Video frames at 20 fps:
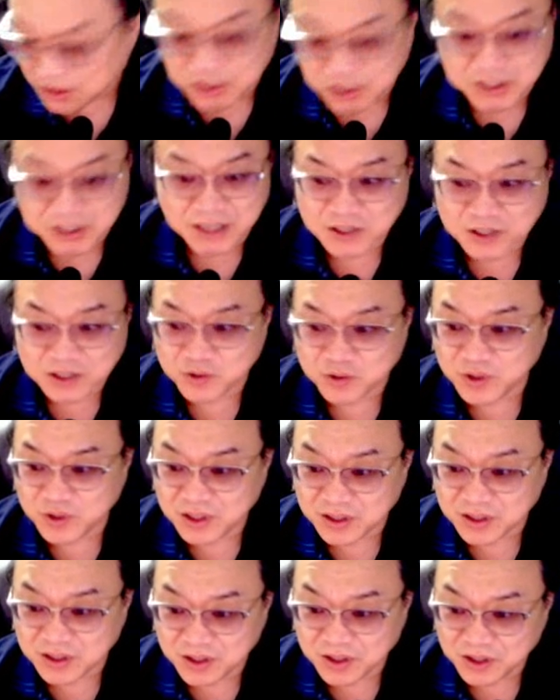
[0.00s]
자,
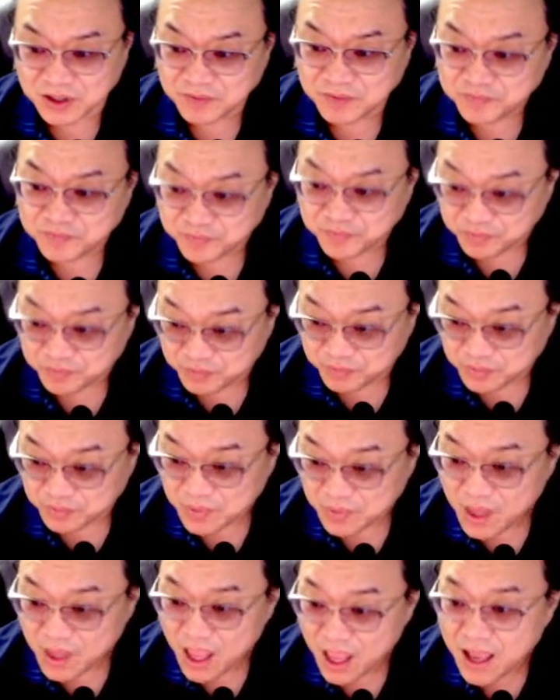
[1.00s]
씨에스 윈드는
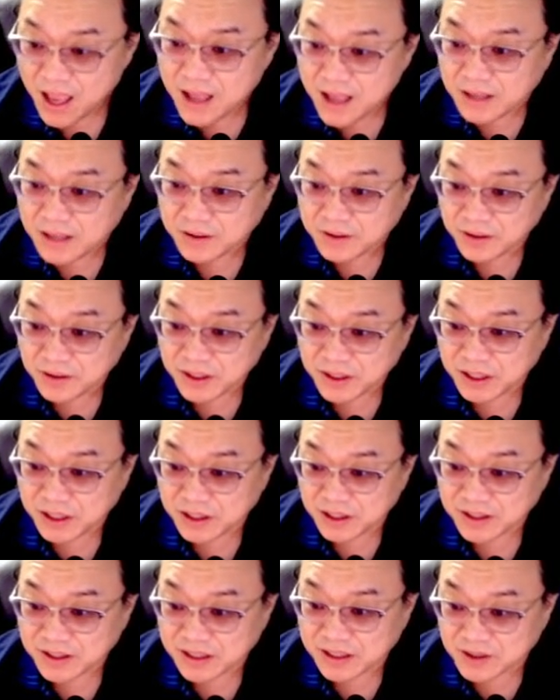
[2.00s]

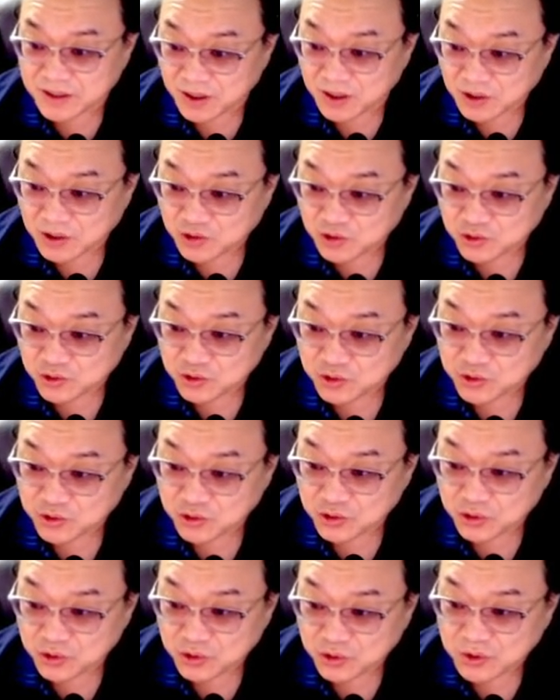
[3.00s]
여기 인근에서
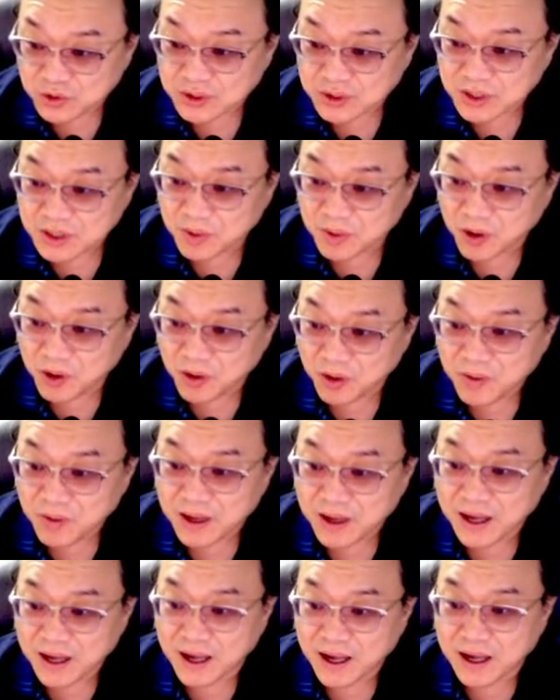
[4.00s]
쭉
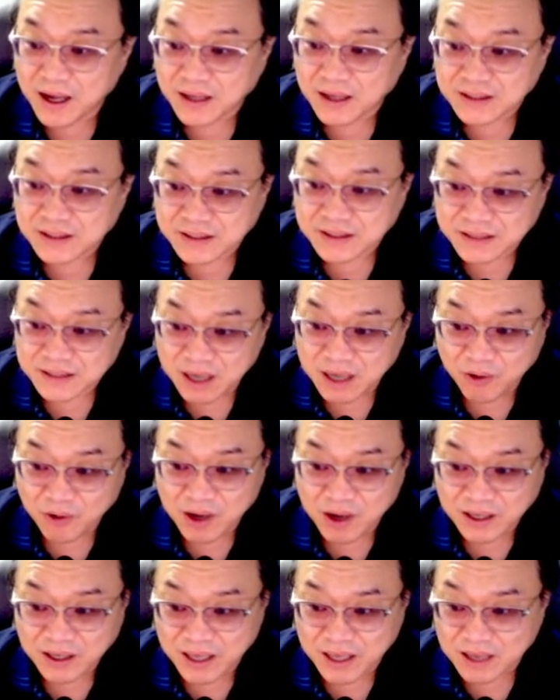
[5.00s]
제법 아,
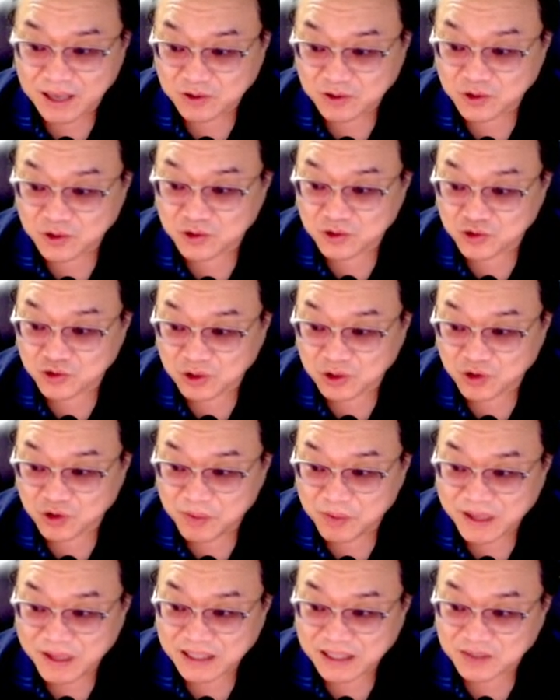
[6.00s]
양호하게 조정
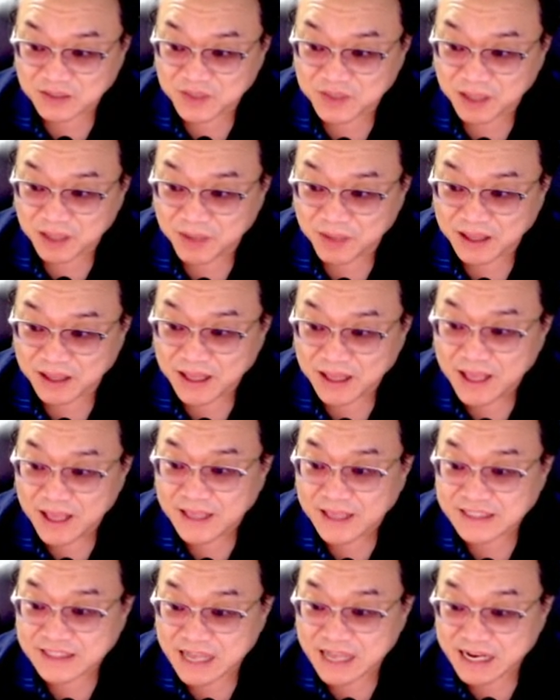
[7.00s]
중간중간 받았습니다만
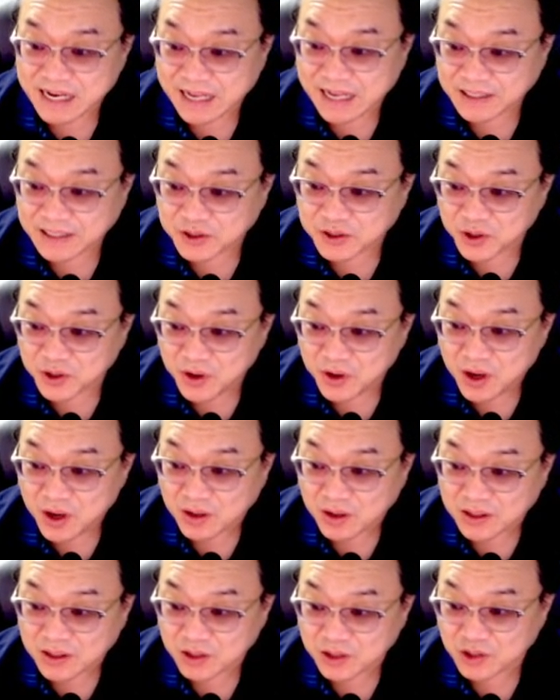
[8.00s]
잘
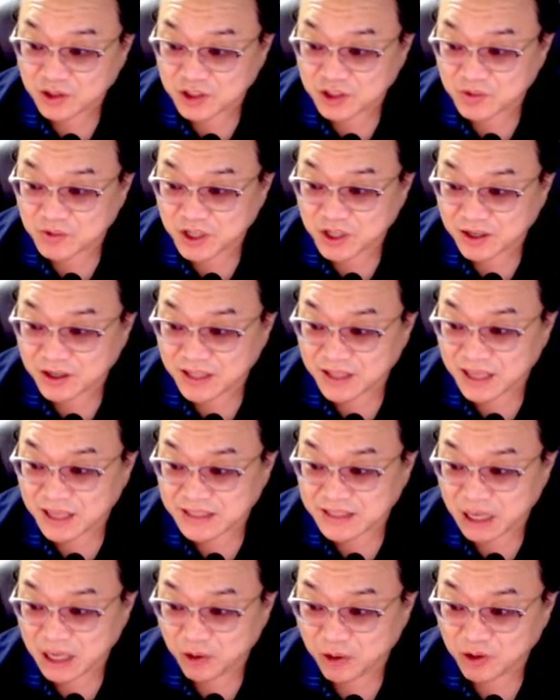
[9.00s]
갔죠. 그리고 지금
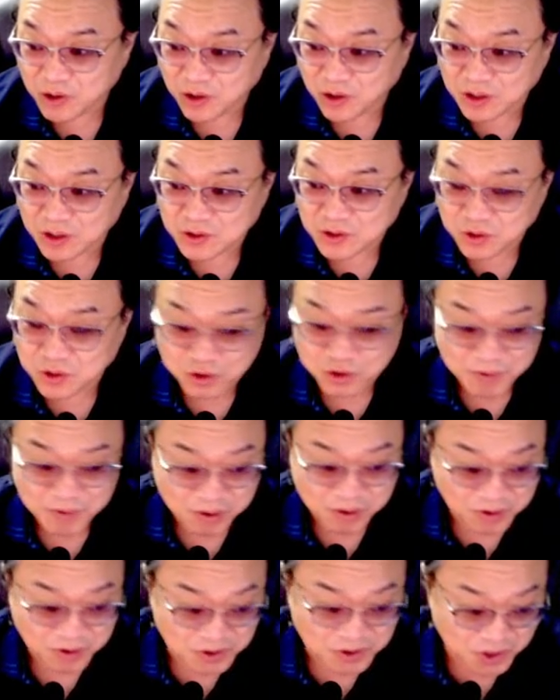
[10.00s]
최근에 한 사월 동안
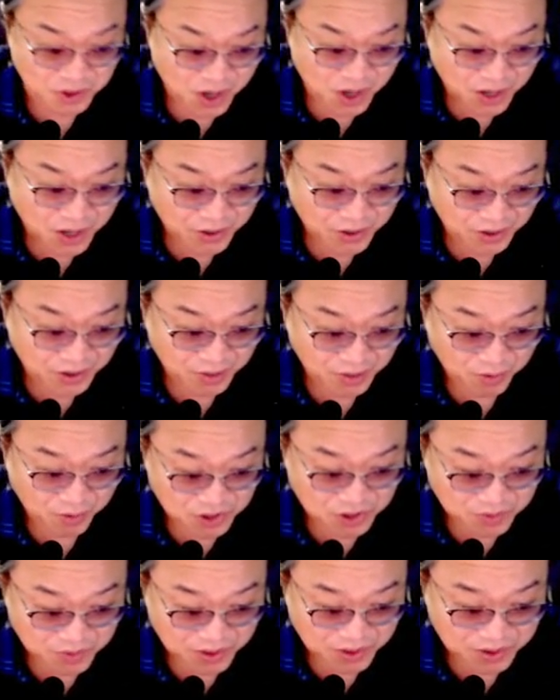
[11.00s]
조정을 받고 있죠.
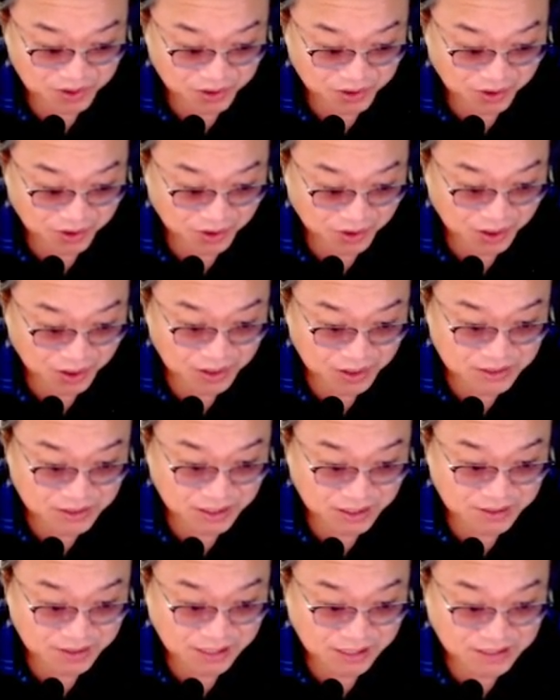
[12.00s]
여기 보시면요.
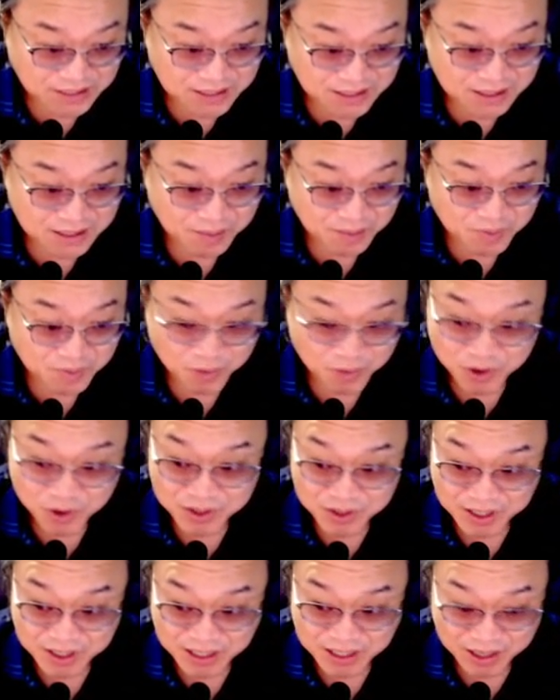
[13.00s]
자, 이건 날짜를 한번
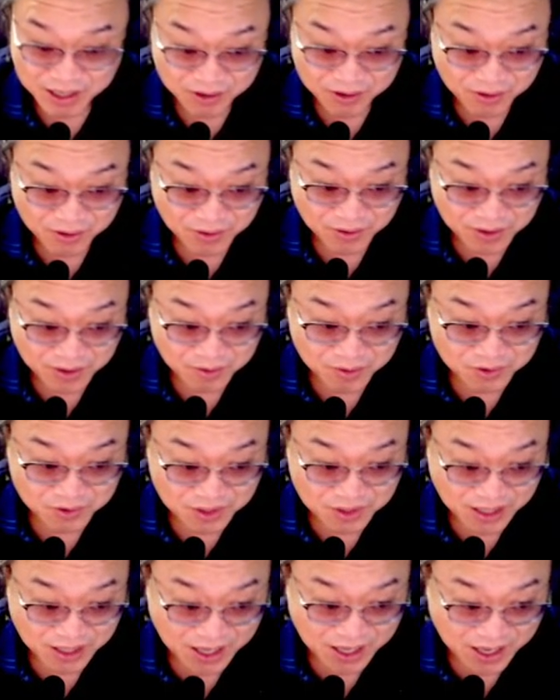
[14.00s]
보여드릴게요.
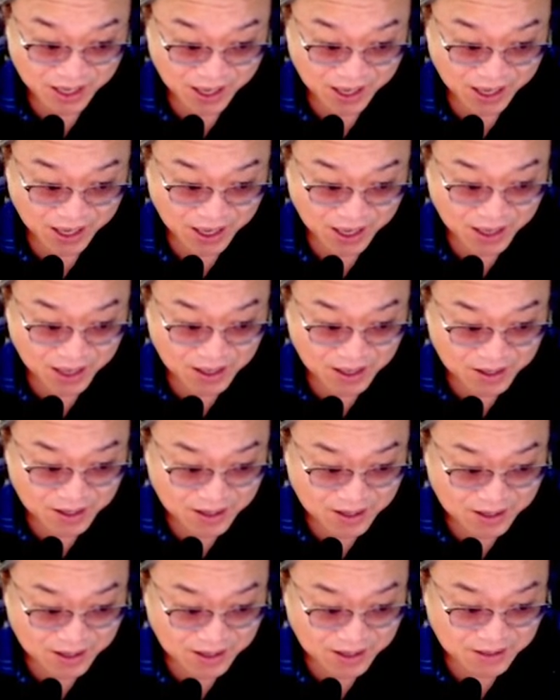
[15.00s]
여러분들께
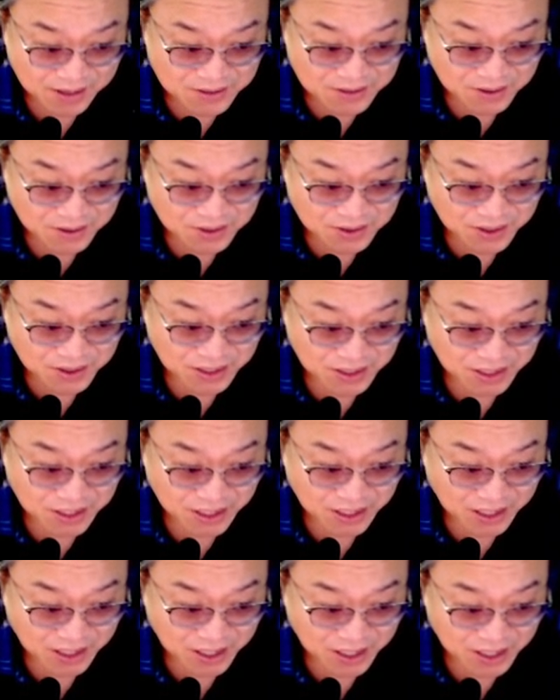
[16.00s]
아,
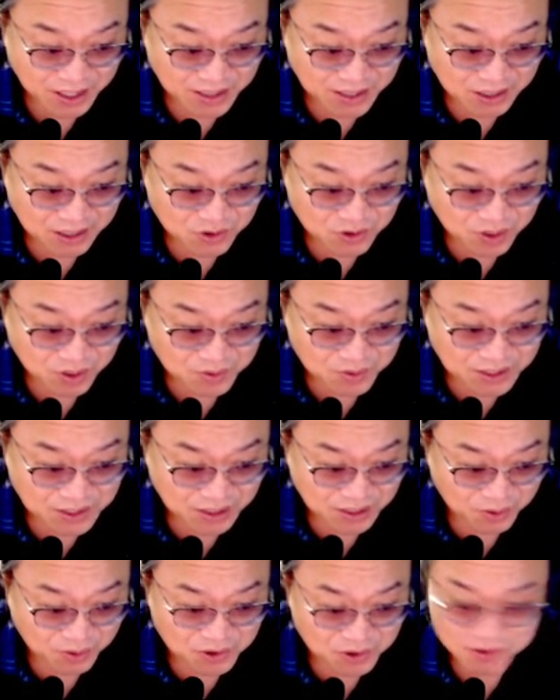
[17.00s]
천천히 나중에
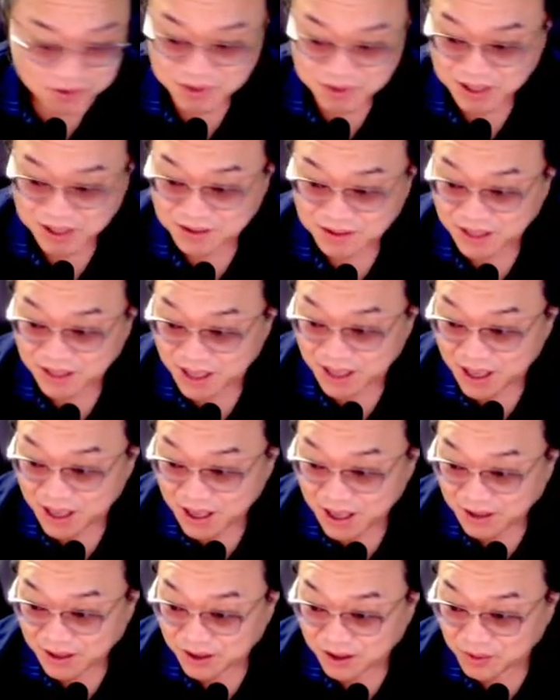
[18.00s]
한번 챙겨보셔도
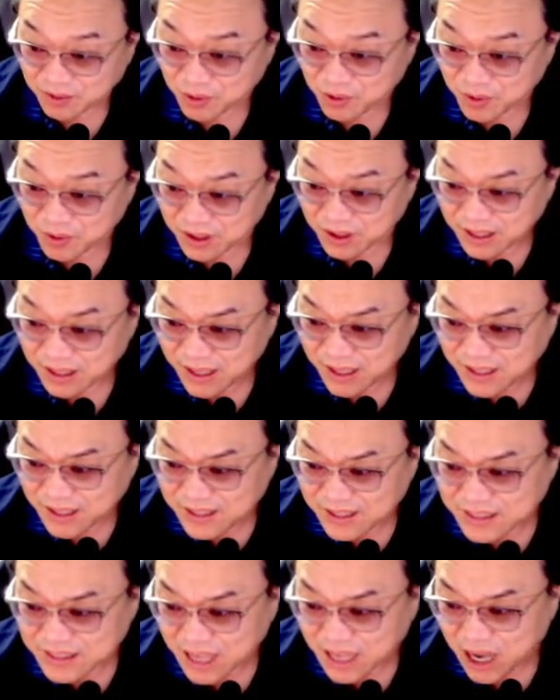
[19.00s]
되는데 여기 보면
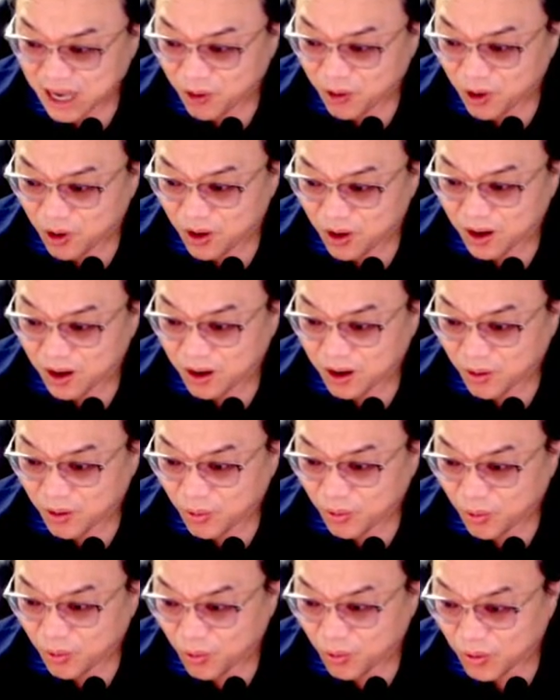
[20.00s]
사월
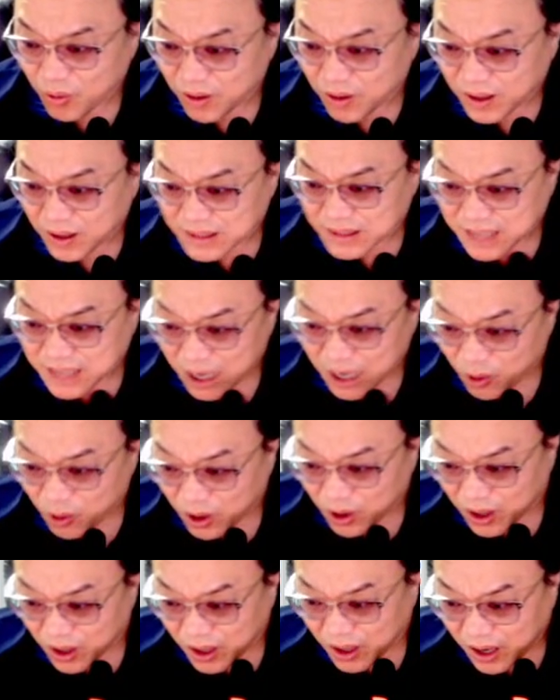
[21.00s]

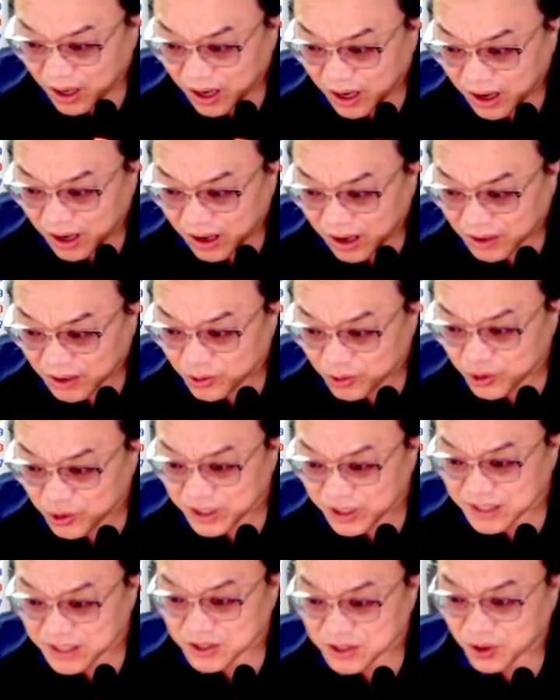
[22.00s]
사월
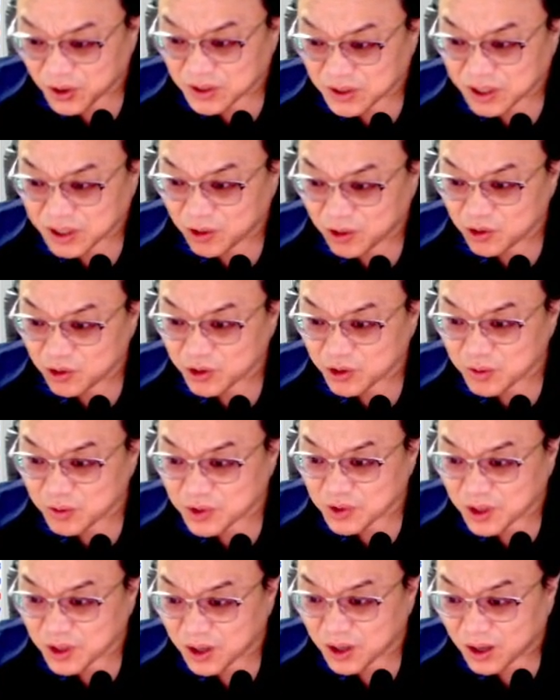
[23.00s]
육 일이죠. 사월
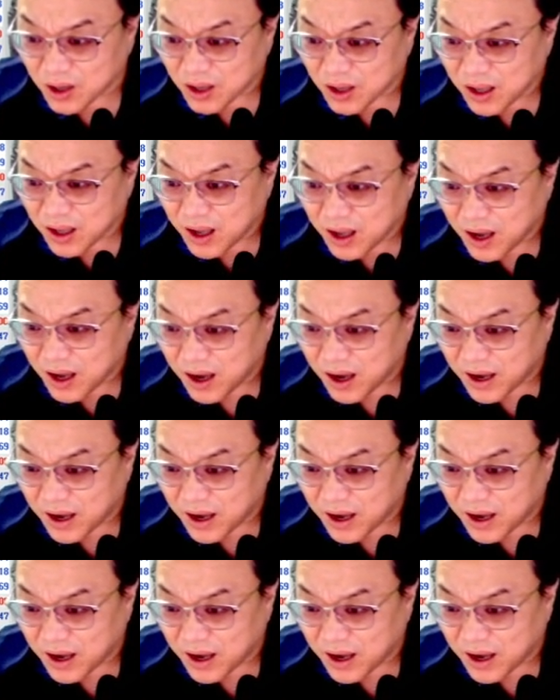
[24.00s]
육 일부터